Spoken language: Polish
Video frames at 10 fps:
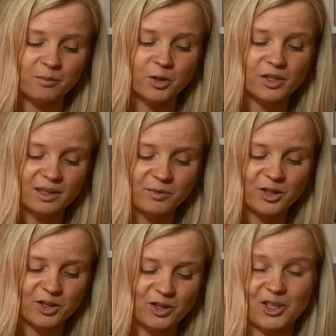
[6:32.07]
przyznam
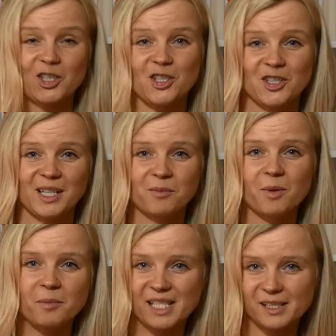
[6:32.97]
Ci szczerze, że ja
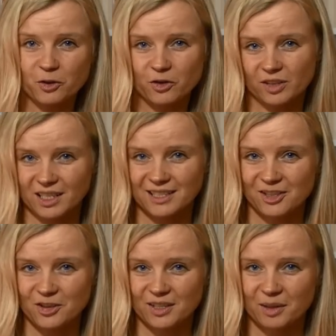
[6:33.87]
byłam zaskoczona,
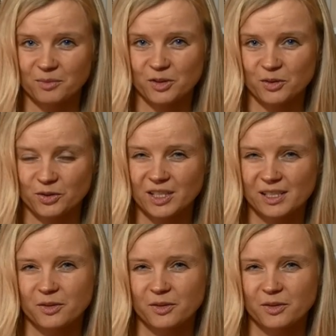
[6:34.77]
kiedy czytałam tę książkę.